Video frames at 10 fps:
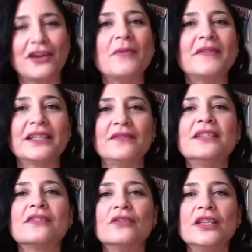Come avete
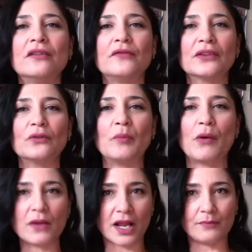visto io ho fatto un
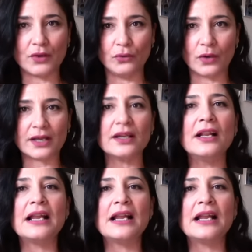po' un cambio look,